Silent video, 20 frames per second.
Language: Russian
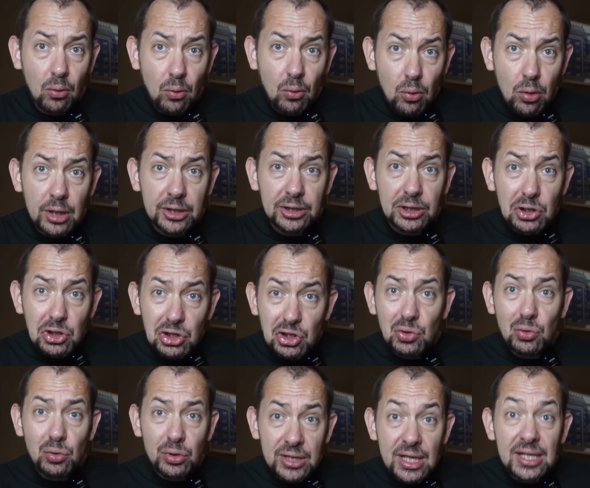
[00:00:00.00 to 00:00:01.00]
Оль, ты
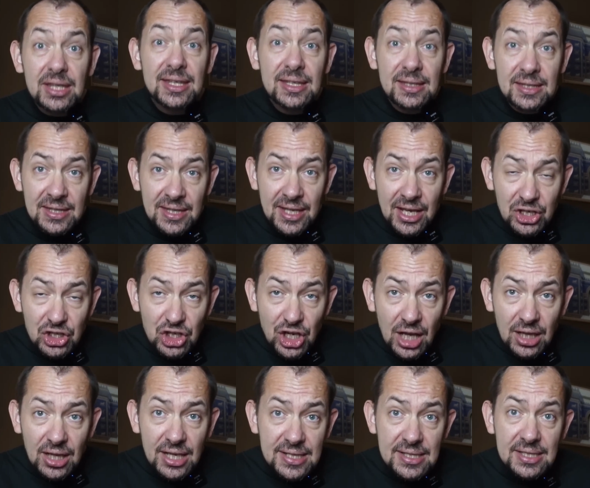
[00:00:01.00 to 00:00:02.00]
чего на, на
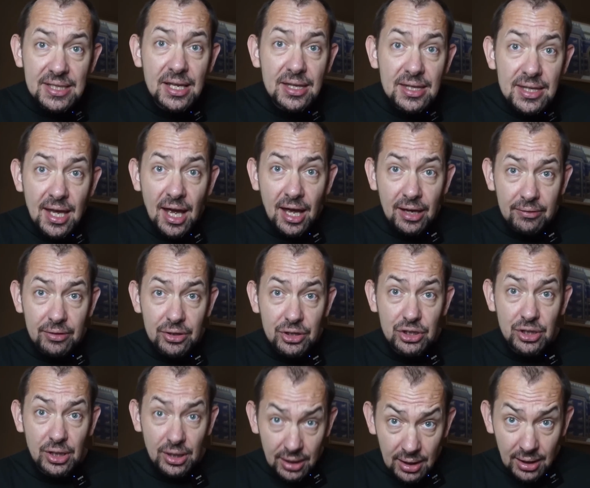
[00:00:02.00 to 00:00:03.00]
жалость-то
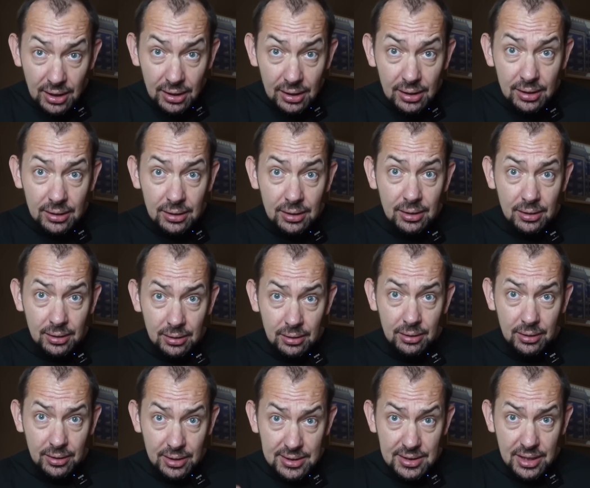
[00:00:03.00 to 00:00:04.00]
давишь, а?
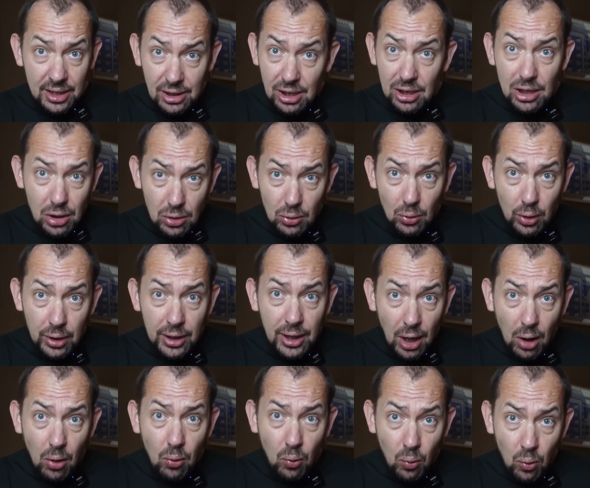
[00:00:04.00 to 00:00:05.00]
Кстати, не
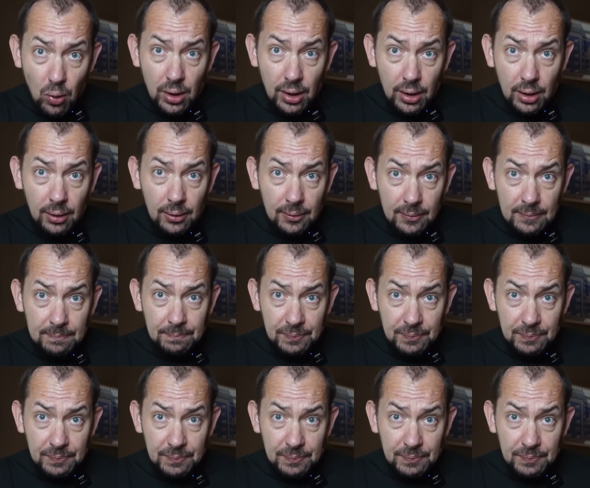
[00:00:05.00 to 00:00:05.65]
только Оля.